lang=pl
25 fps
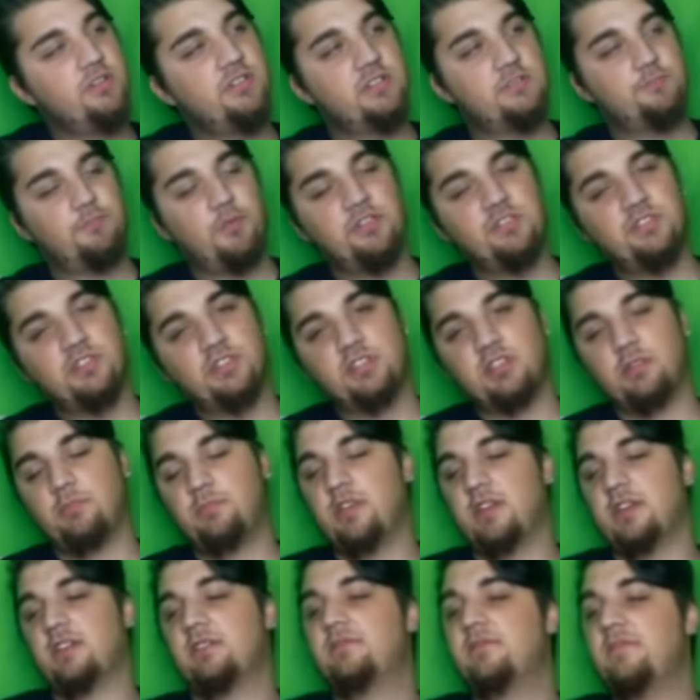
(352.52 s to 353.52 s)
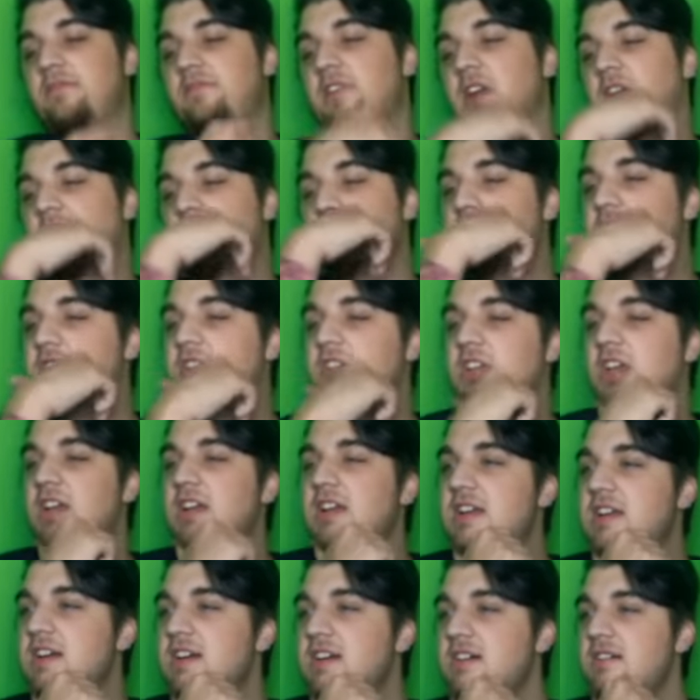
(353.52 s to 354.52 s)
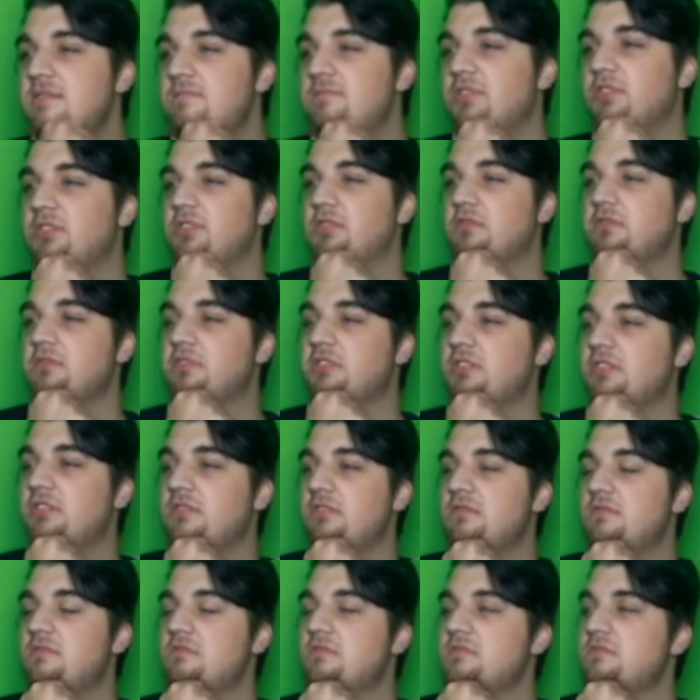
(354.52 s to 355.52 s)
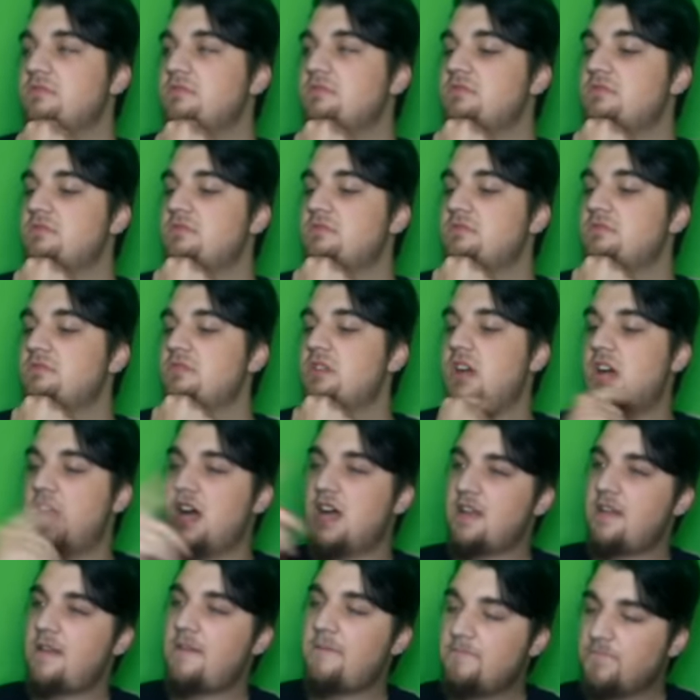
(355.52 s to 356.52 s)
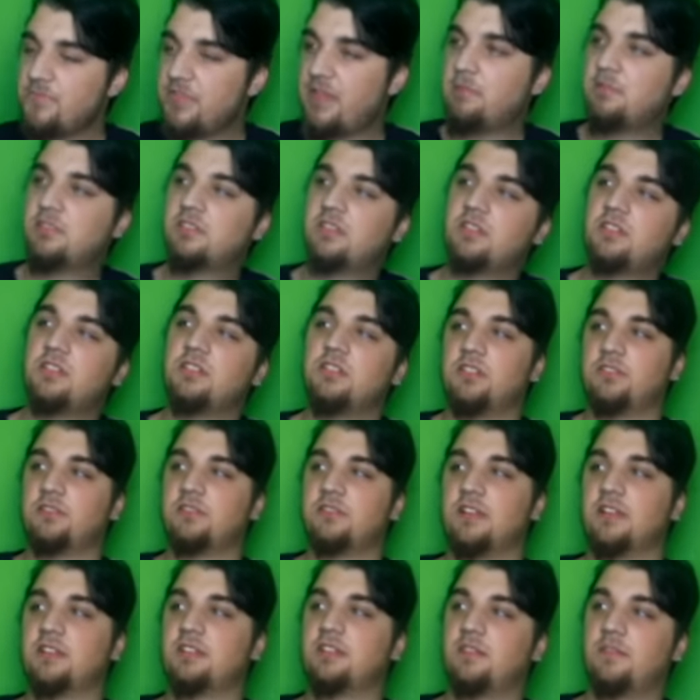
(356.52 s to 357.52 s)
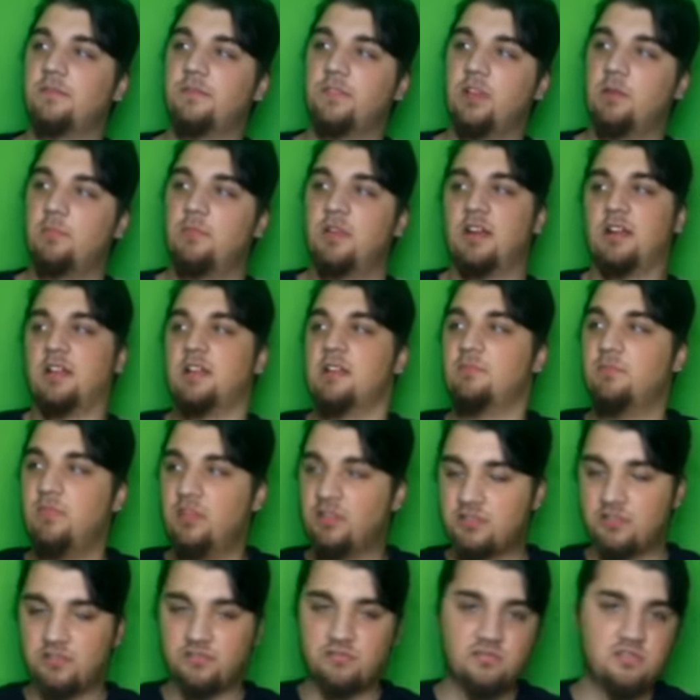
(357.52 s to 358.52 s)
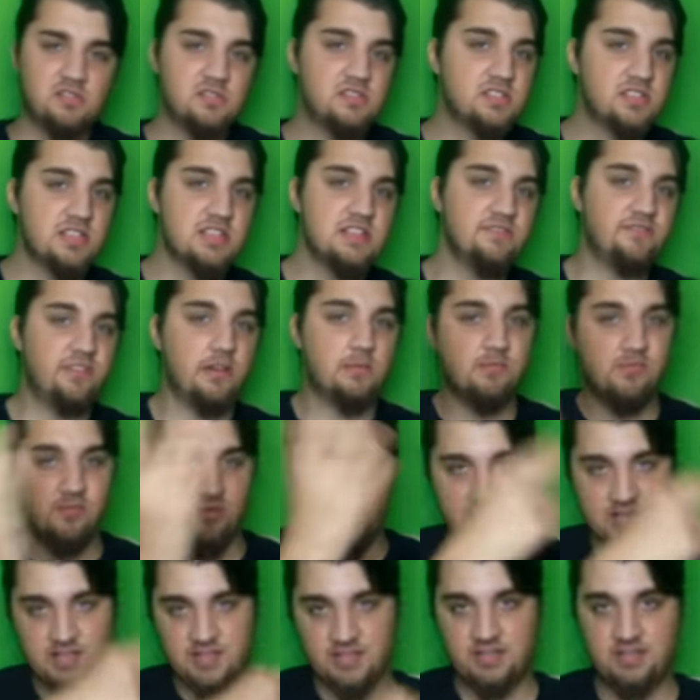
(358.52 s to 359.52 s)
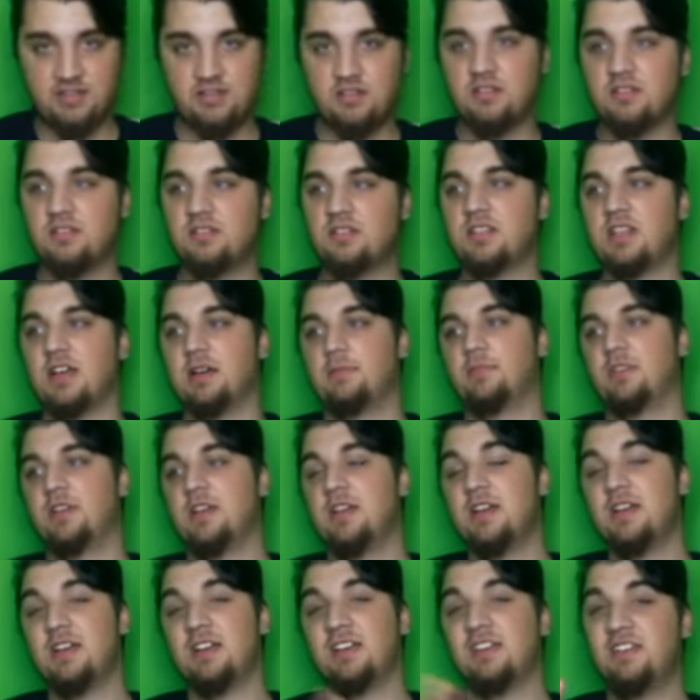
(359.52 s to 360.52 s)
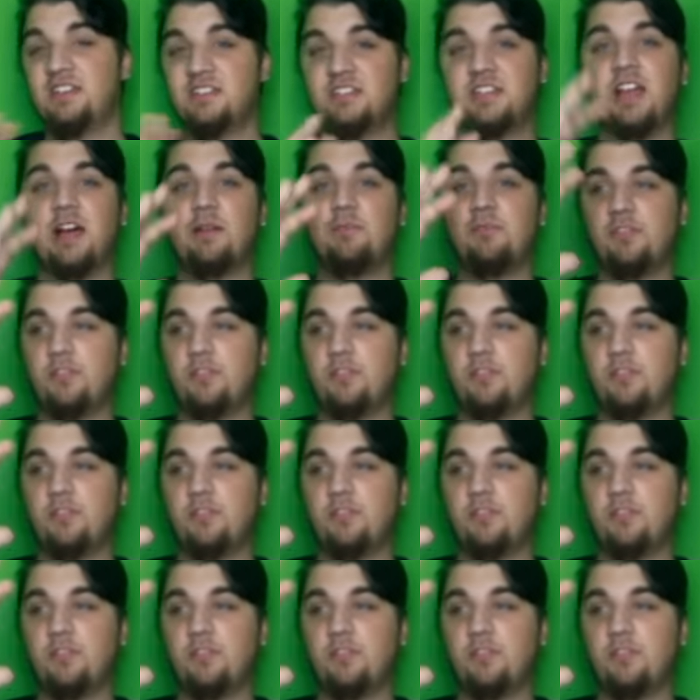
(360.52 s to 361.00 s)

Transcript: spojrzysz sobie w jakąś księgę podróży. A, tam chcesz się dostać. Dobra. Możesz rzucić sobie fabułę i iść, iść tam. I tam